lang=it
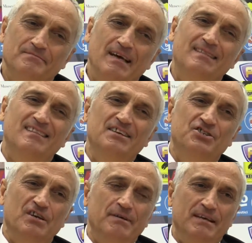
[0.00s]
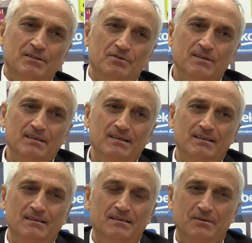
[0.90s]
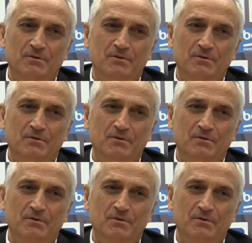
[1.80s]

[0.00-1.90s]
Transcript: atteggiamento di, di,